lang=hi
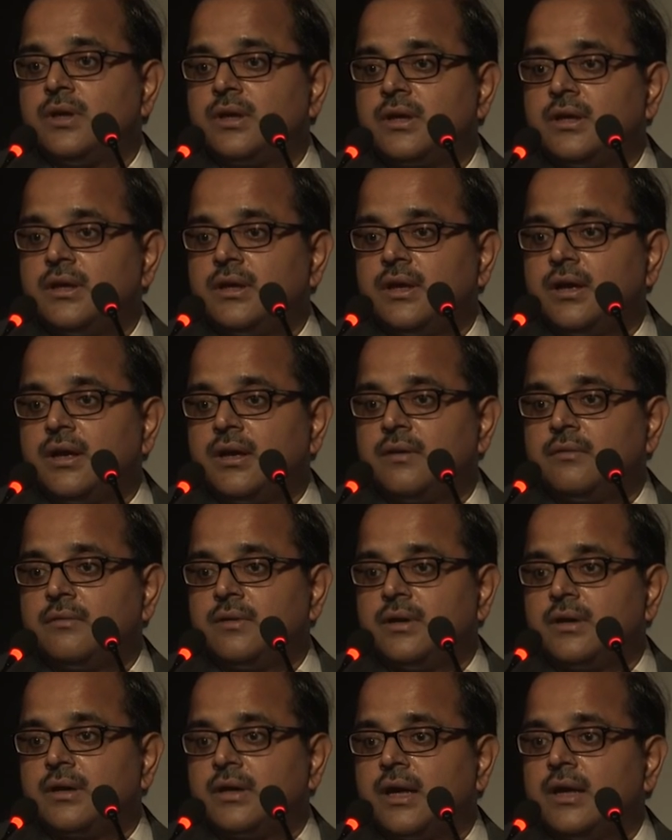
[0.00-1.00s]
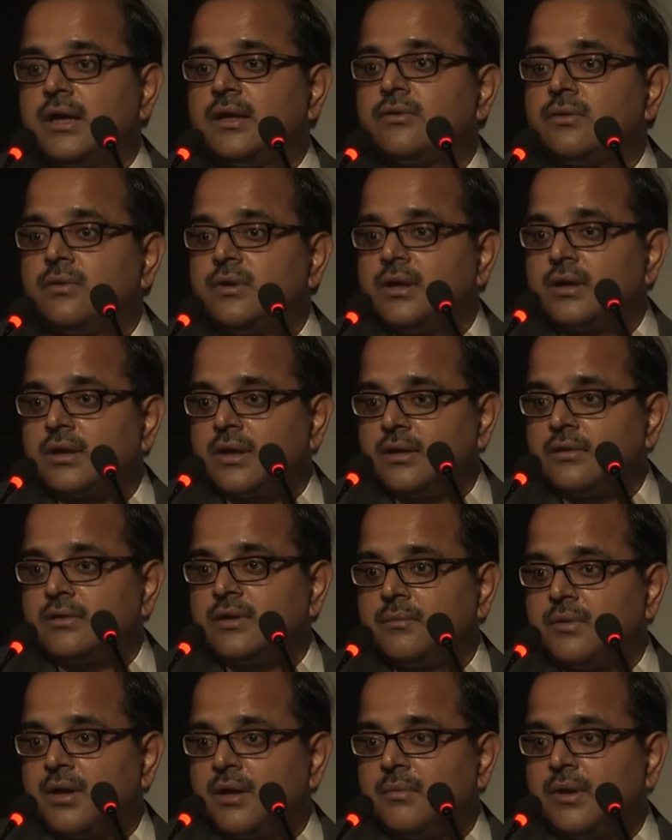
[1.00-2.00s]
देखने या गाने सुनने के
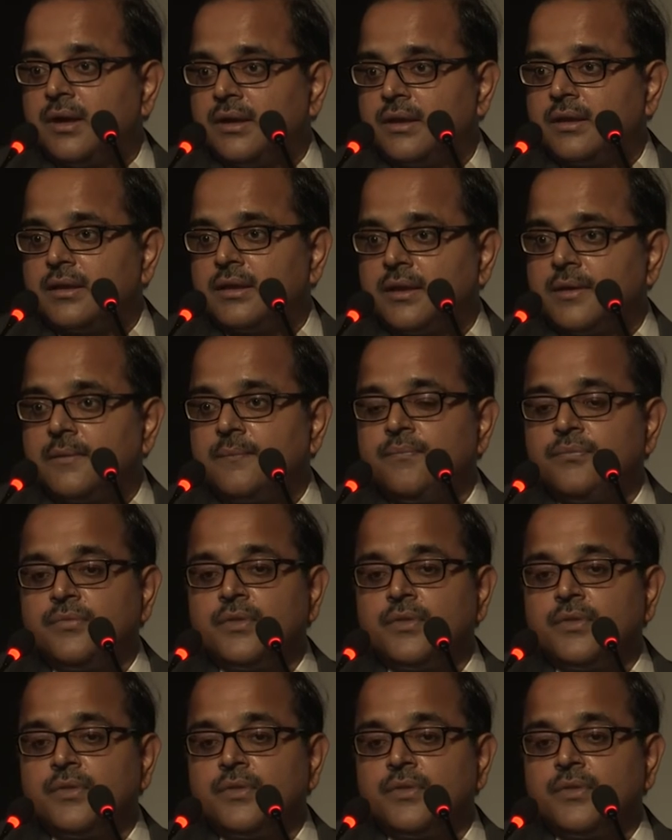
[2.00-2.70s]
इस्तेमाल में आ जाता है